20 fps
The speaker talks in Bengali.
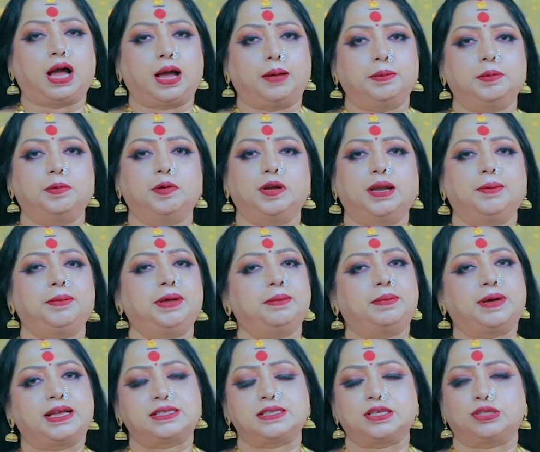আমি বললাম এই
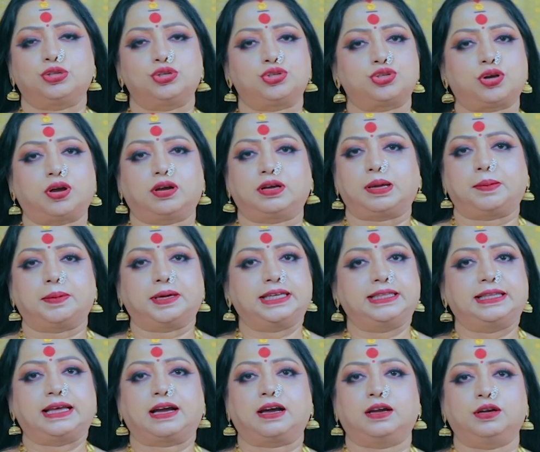বাচ্চার তো ছক আমাকে
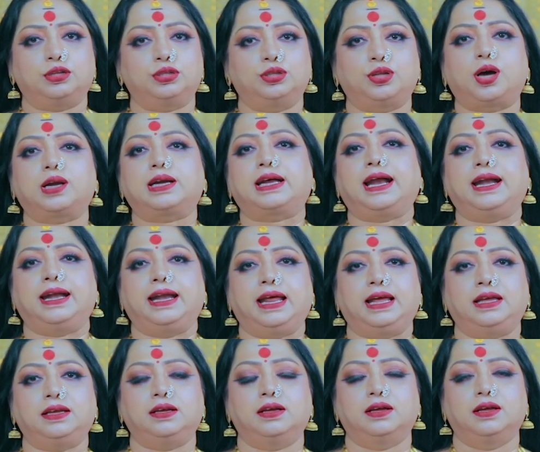দেখানোর দরকার
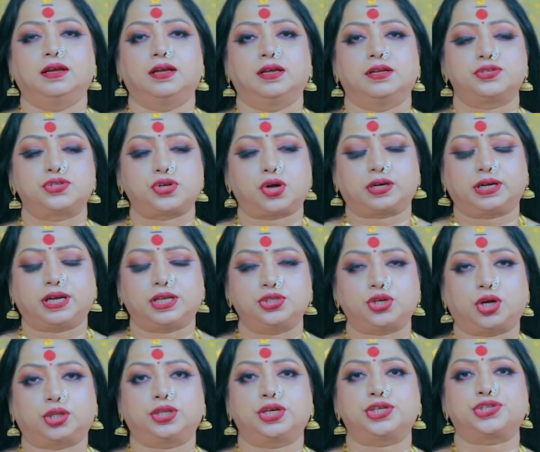নেই ছকটা
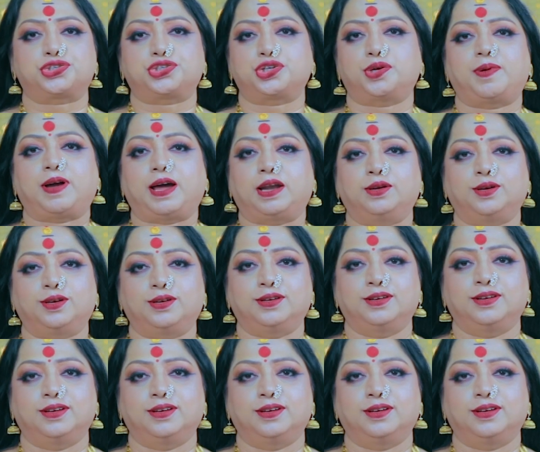যথেষ্ট ভালো